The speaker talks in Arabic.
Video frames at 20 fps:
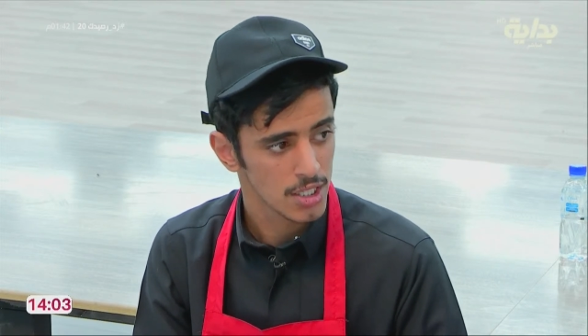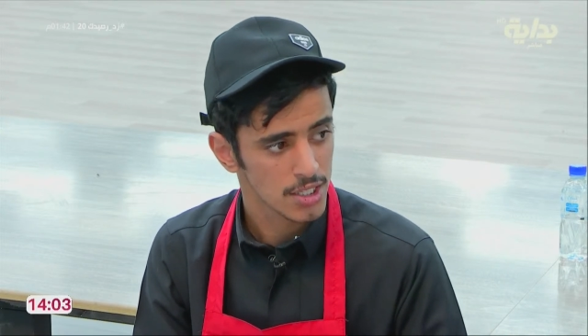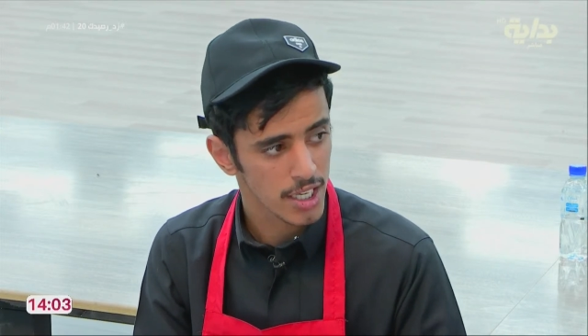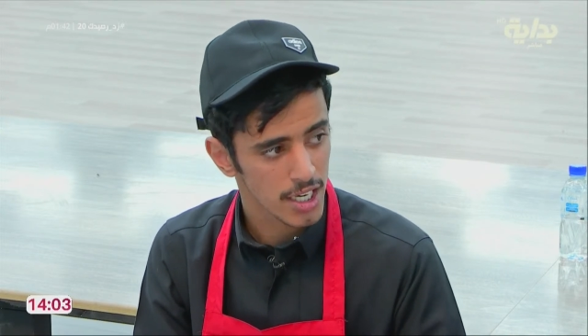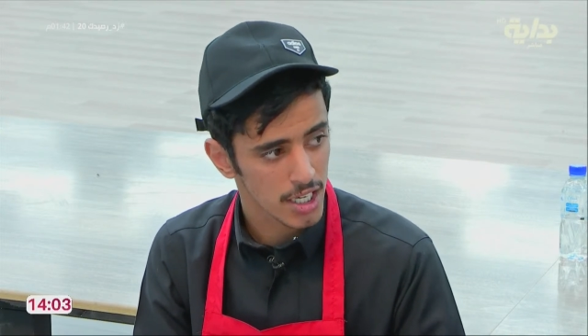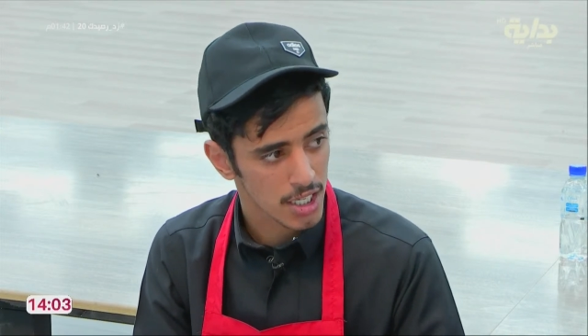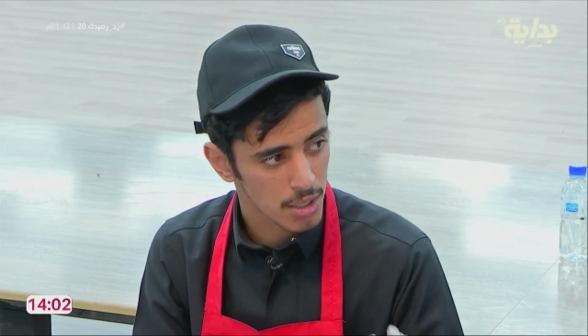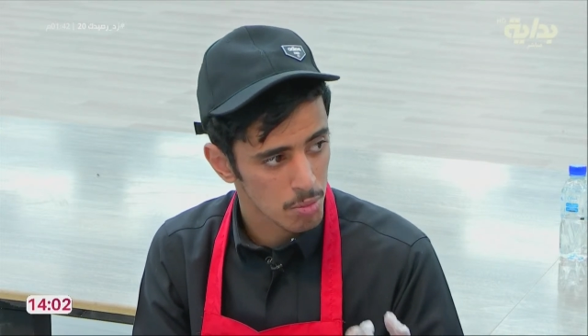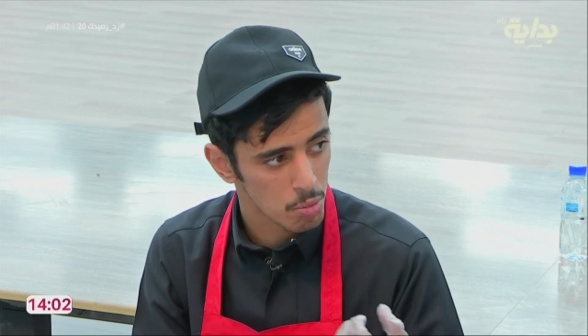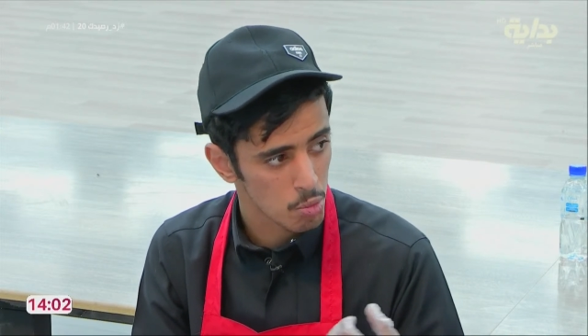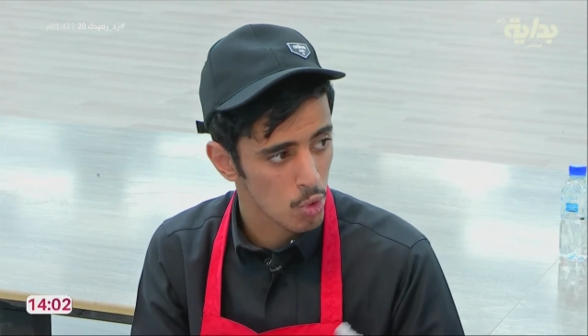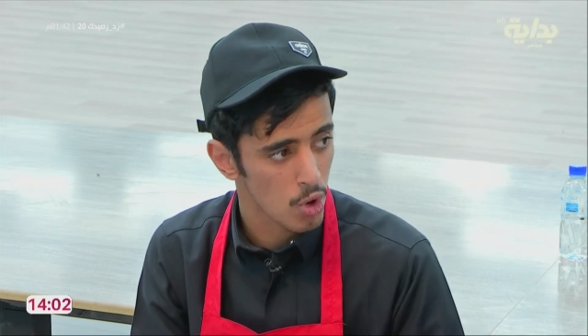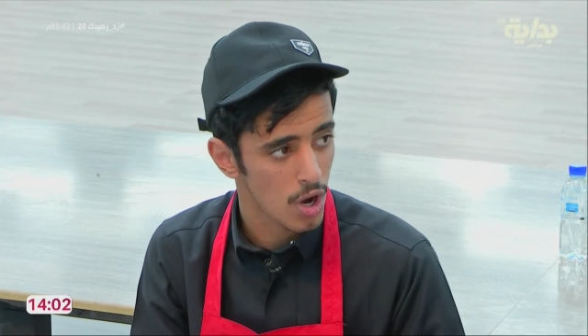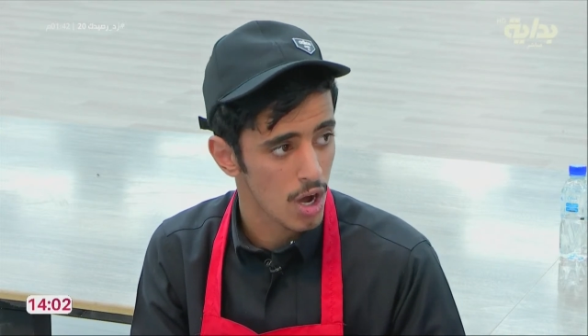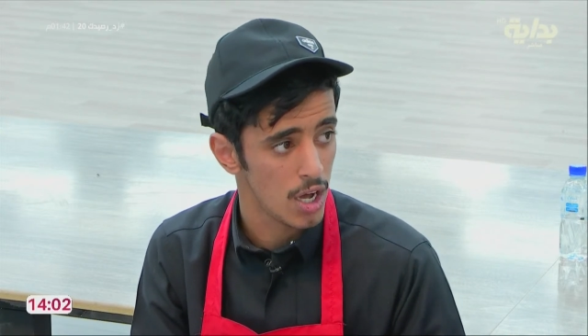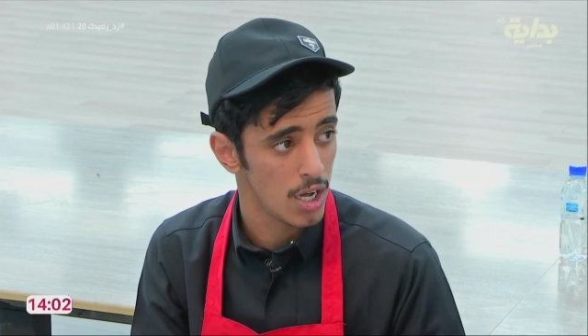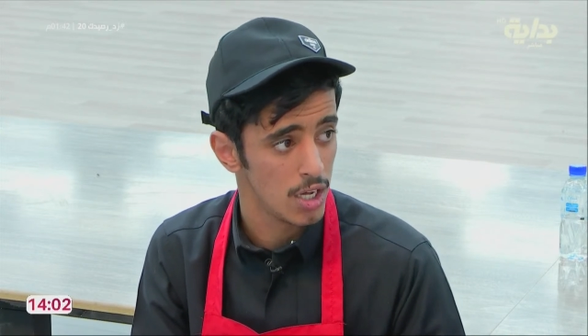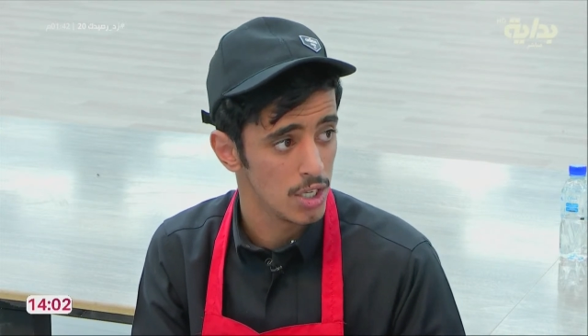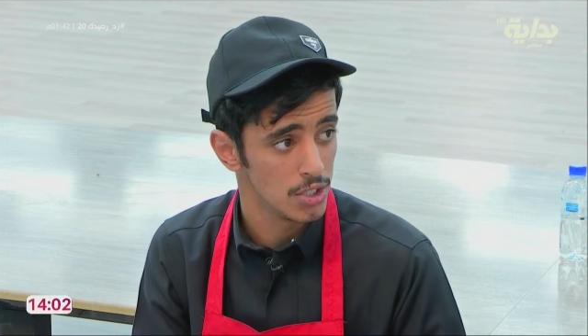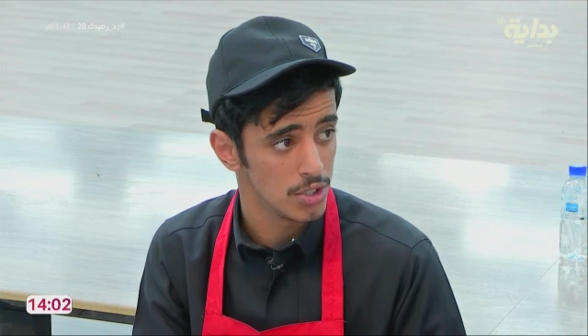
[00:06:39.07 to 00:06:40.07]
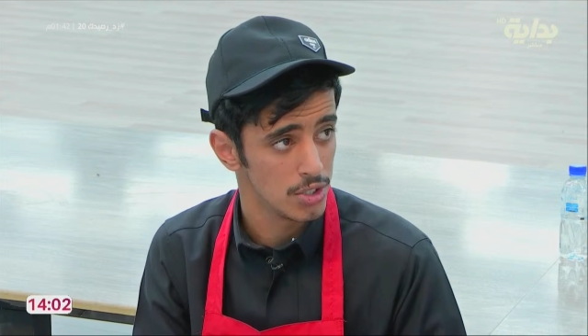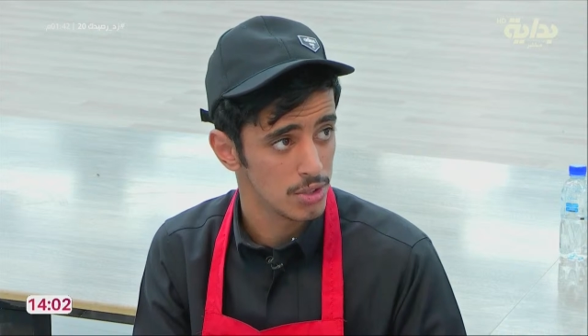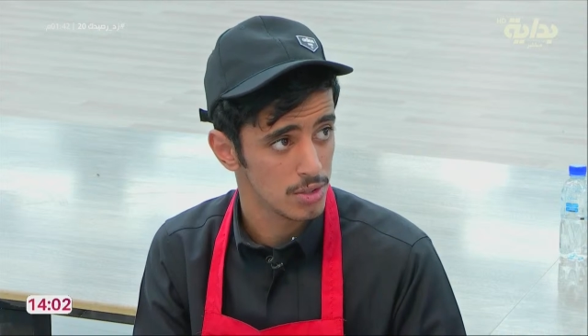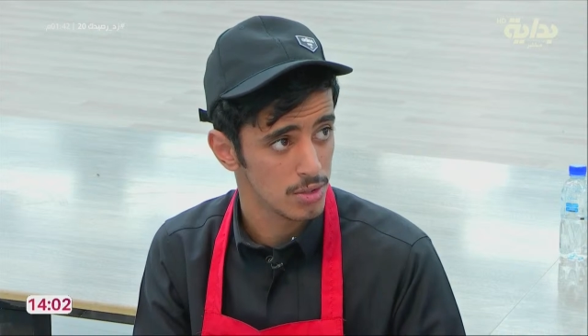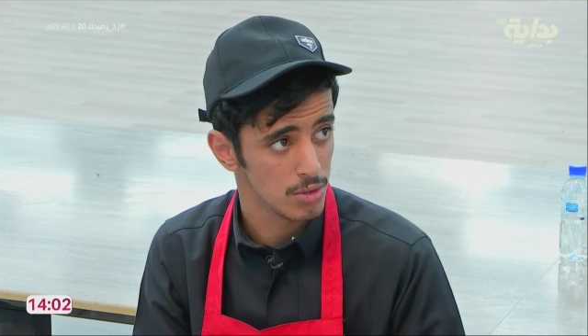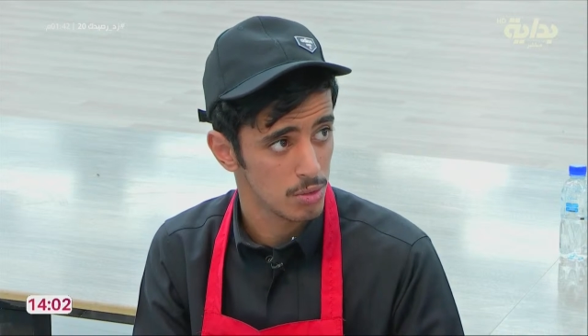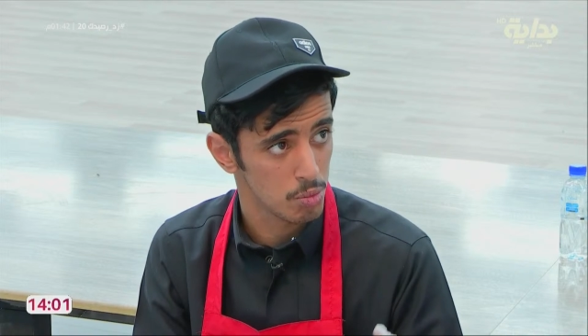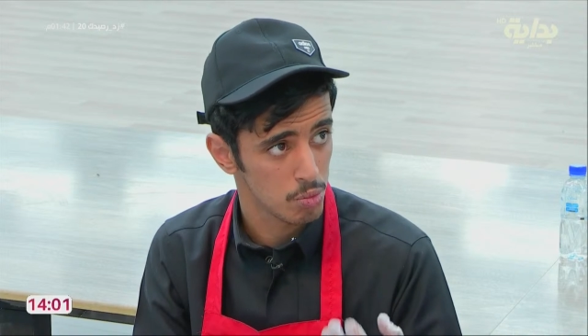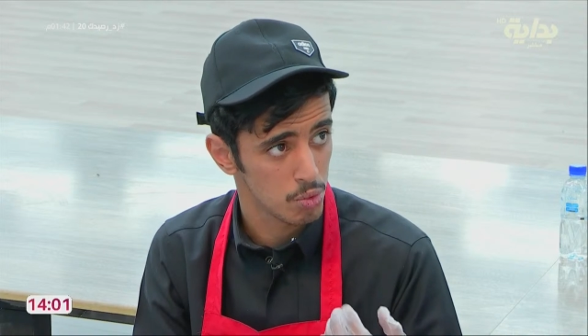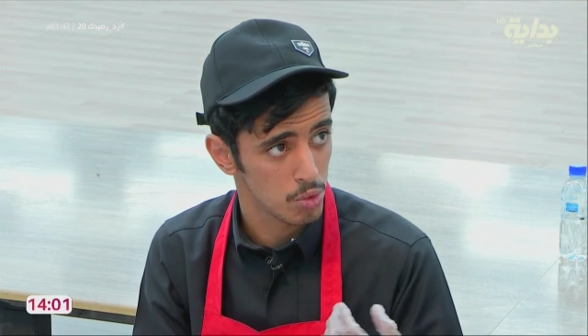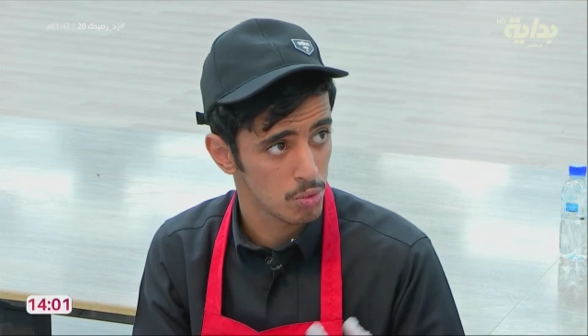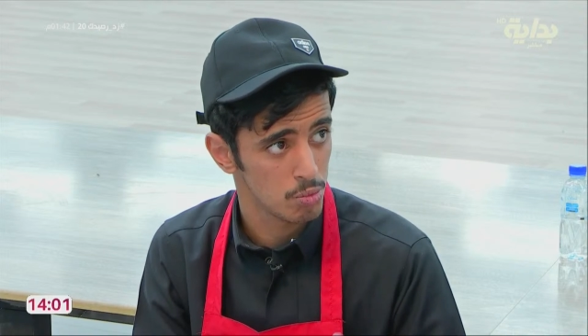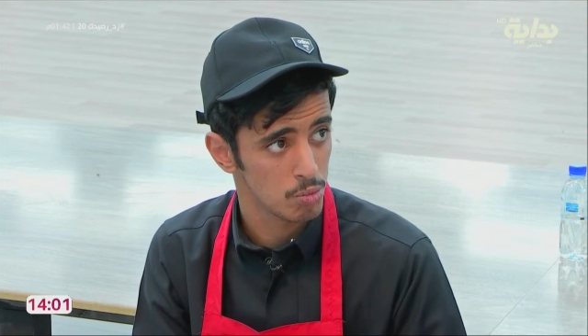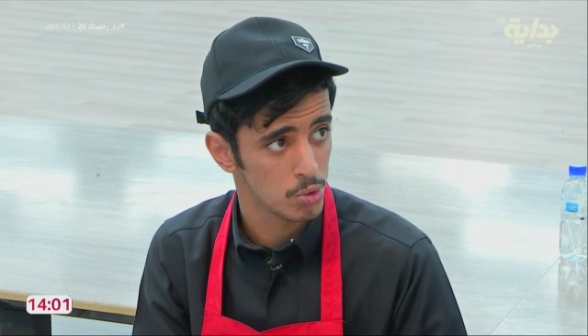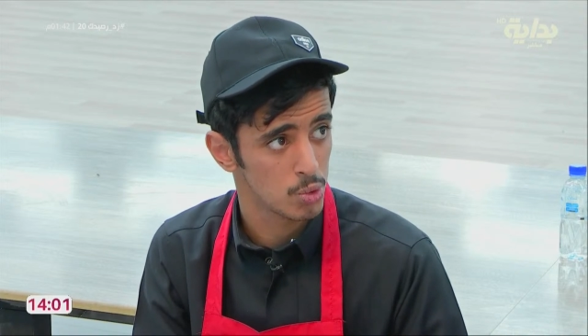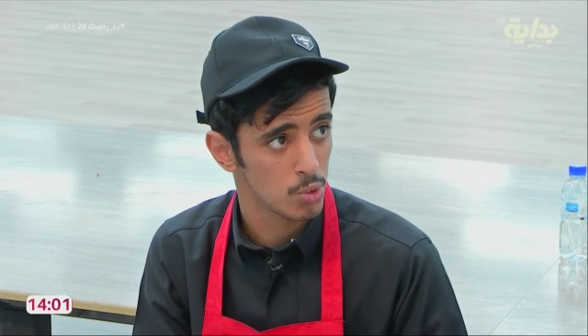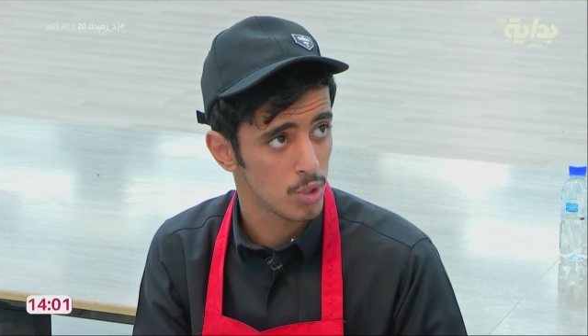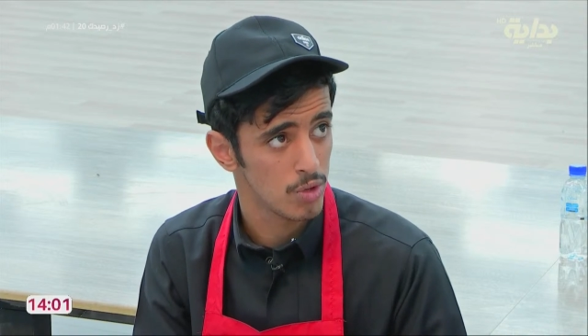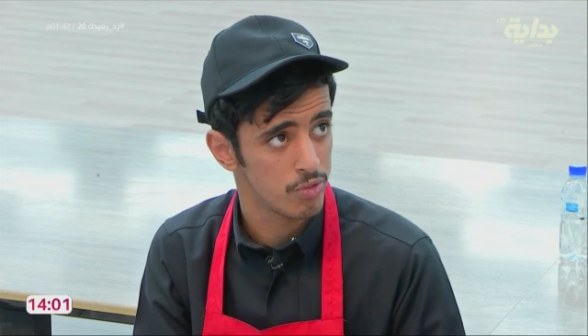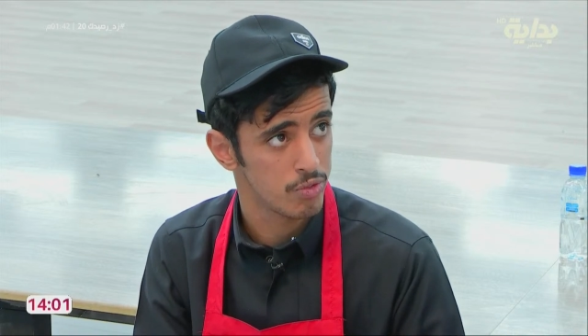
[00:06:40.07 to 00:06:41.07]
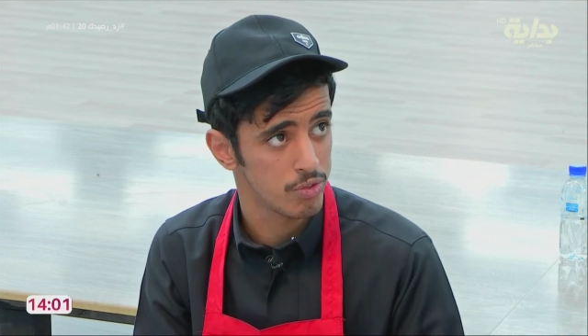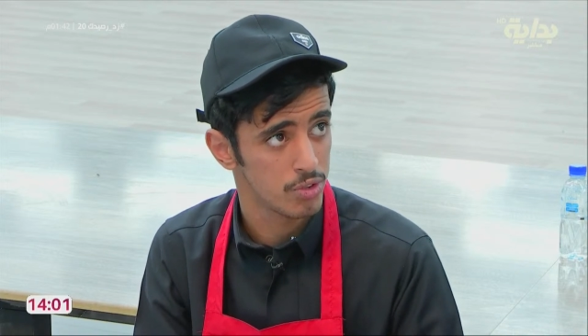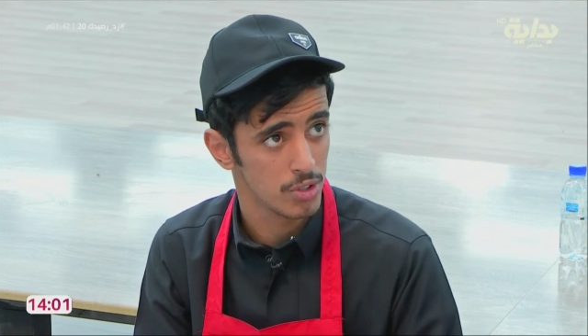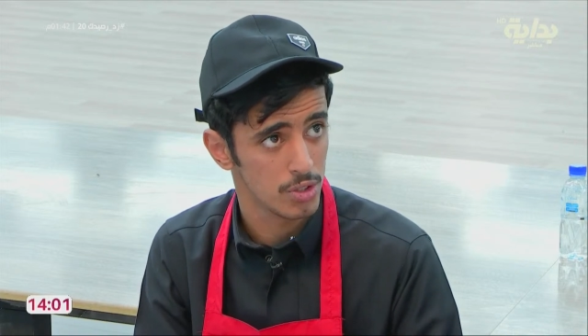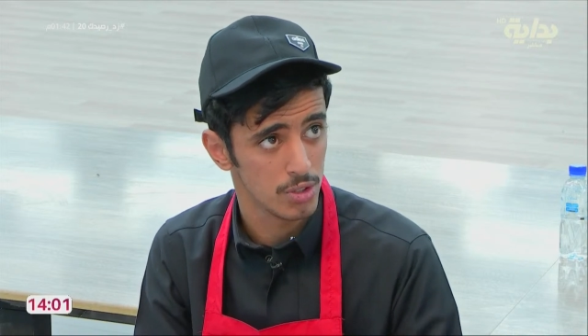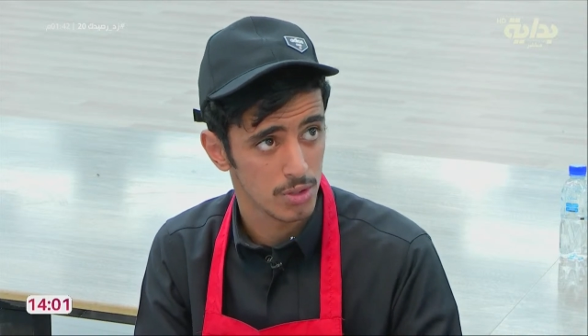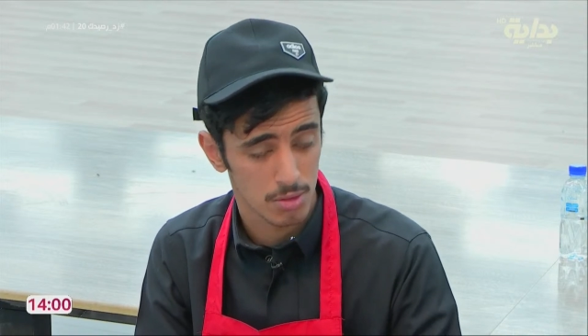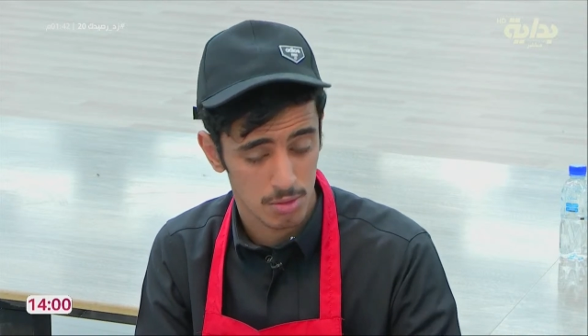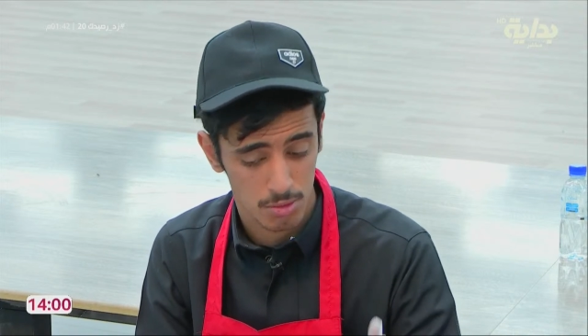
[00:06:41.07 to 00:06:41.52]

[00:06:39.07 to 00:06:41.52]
ترى كم واحد ابوه متوفي